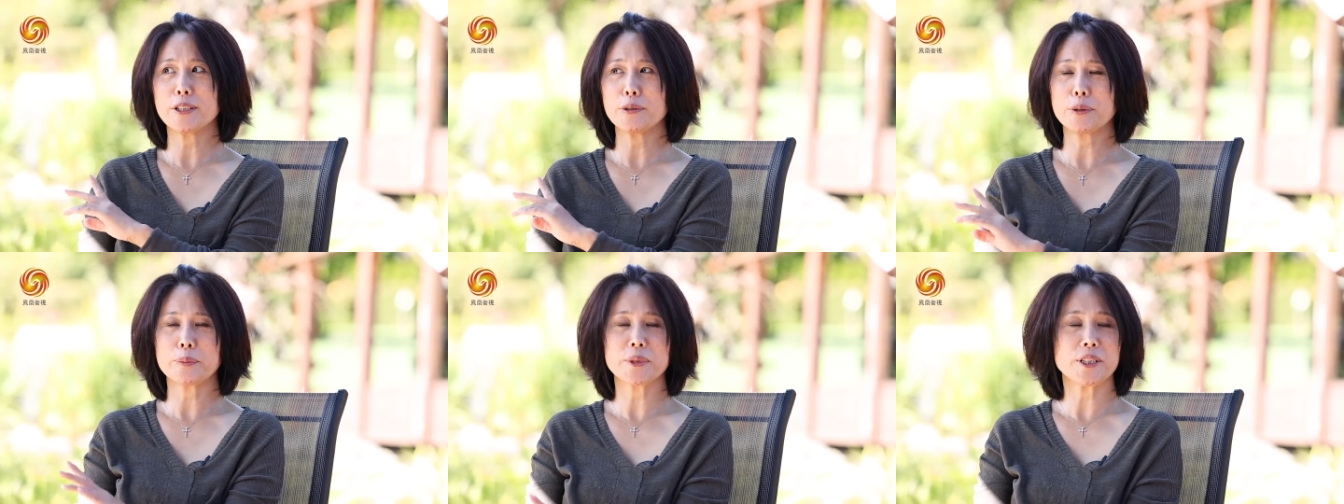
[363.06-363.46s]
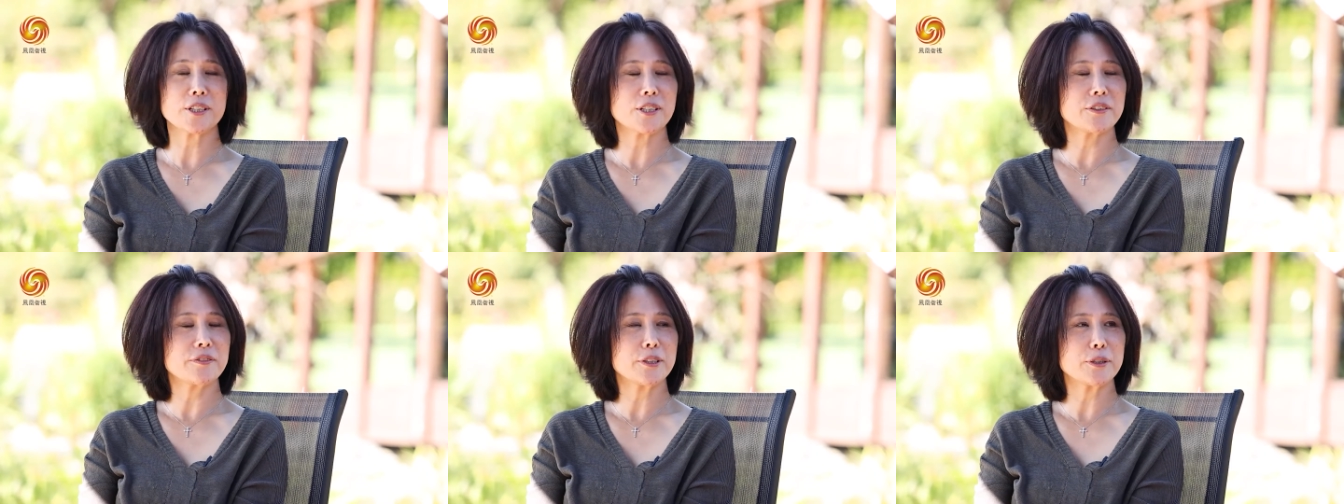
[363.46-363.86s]
离我们这儿
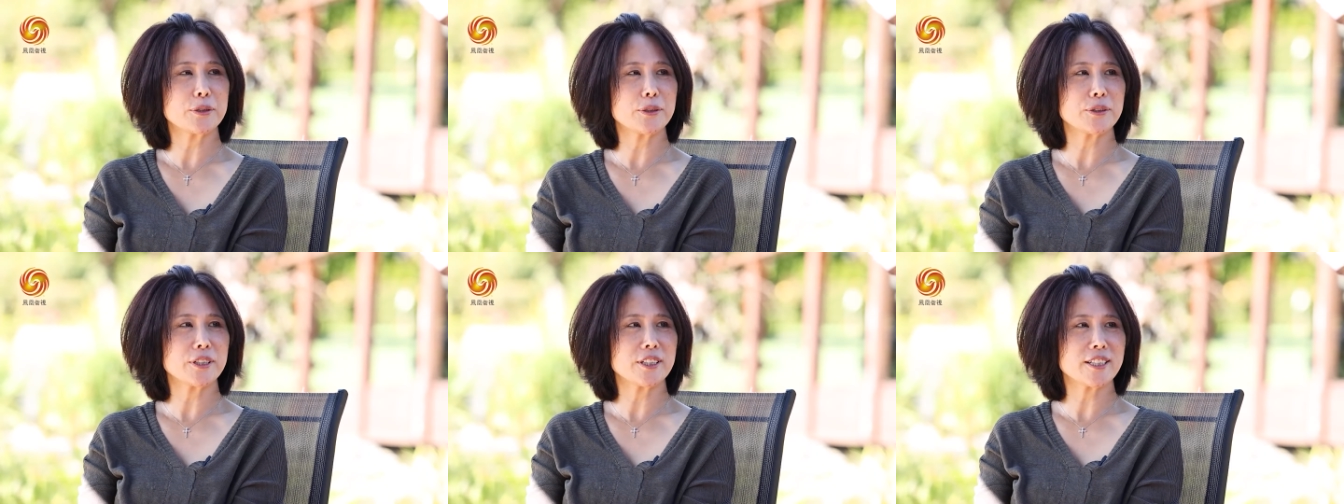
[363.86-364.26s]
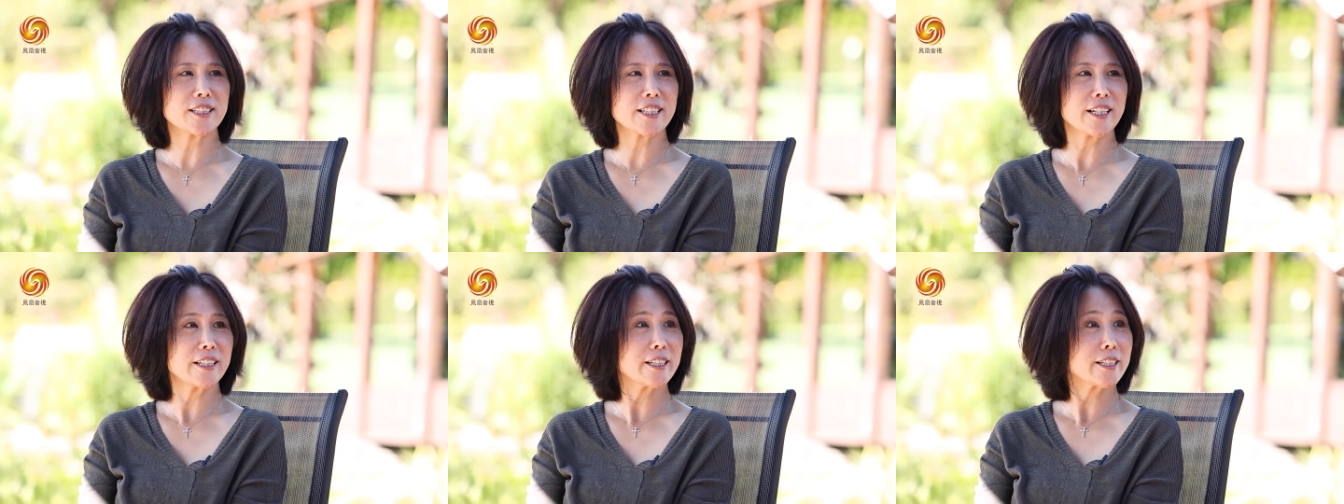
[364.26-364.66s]
几分钟一个
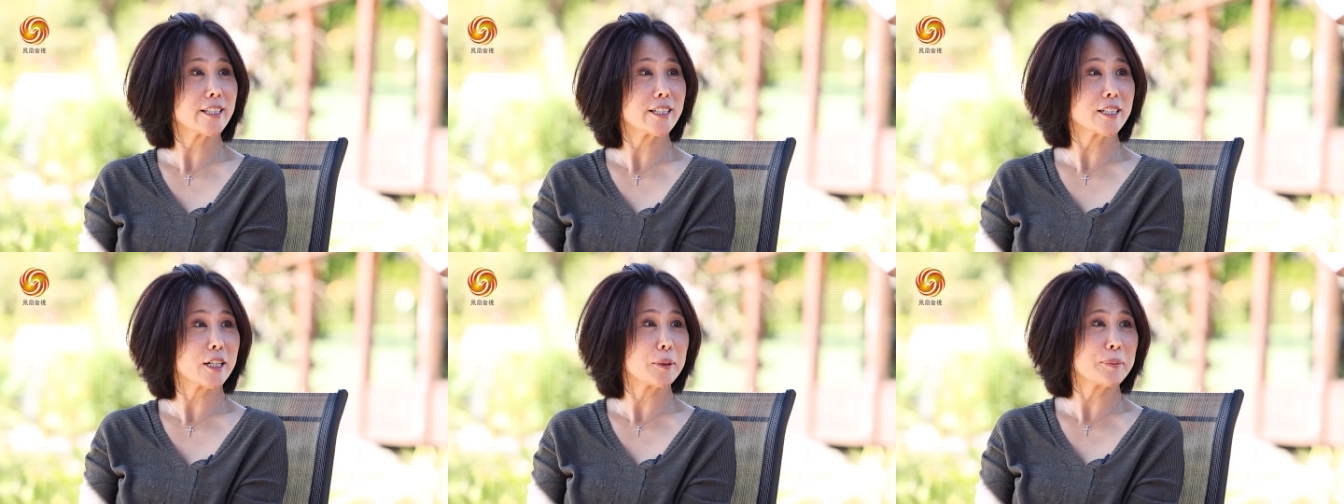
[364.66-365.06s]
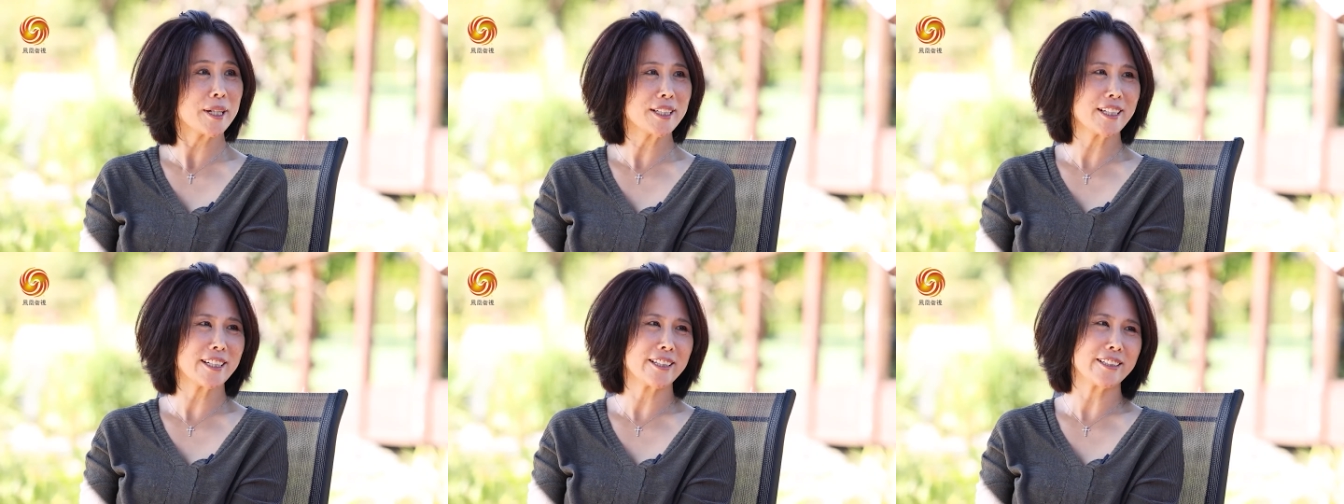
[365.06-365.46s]
餐厅，经常
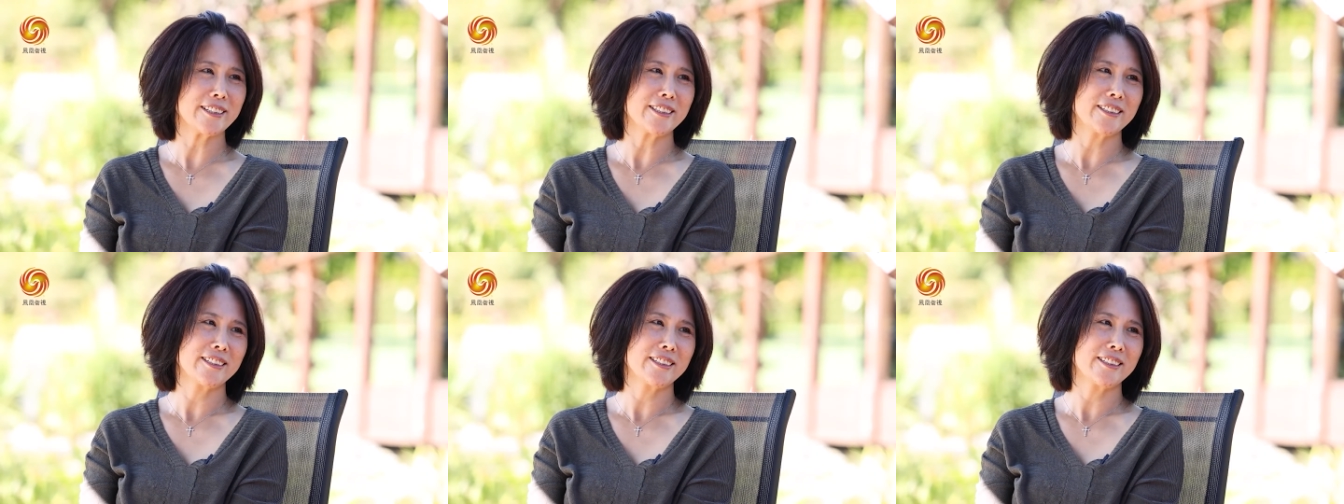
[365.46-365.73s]
拍电影。